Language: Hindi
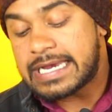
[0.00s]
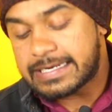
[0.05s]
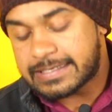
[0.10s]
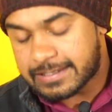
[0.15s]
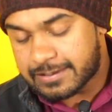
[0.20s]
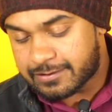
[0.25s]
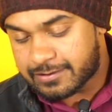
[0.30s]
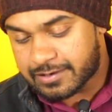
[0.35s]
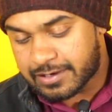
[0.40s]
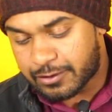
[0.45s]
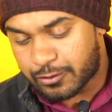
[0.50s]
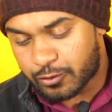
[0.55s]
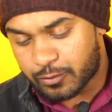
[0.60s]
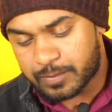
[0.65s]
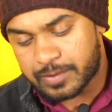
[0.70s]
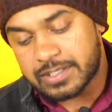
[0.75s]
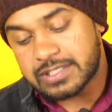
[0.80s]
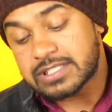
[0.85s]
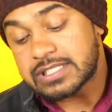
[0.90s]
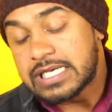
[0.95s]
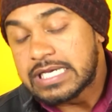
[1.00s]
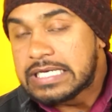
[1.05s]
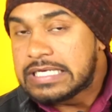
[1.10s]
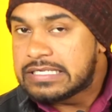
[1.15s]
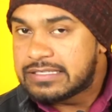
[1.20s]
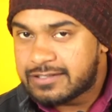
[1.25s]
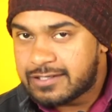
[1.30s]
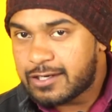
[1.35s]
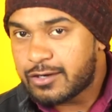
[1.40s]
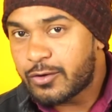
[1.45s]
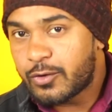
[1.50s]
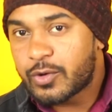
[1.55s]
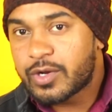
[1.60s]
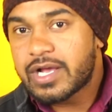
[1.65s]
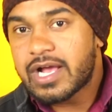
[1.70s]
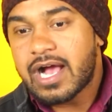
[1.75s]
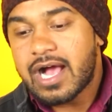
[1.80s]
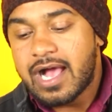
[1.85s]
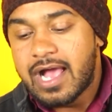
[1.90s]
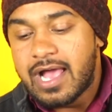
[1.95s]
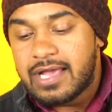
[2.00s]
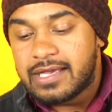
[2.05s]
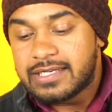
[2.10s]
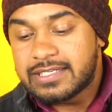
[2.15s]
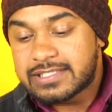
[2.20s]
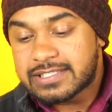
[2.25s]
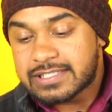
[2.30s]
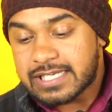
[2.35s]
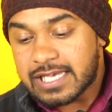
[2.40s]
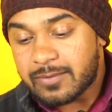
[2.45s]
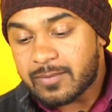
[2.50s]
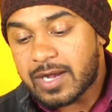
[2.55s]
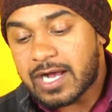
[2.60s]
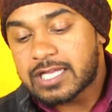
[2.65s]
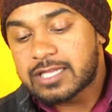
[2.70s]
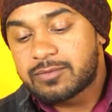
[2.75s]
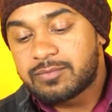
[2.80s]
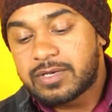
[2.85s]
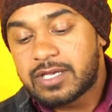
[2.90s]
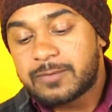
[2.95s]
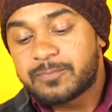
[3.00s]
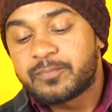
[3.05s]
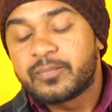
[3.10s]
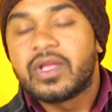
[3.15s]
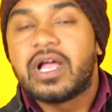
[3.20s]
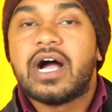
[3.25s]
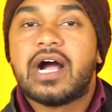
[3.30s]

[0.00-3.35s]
एट हंड्रेड रुपीज़ ये हो गया इसके बाद में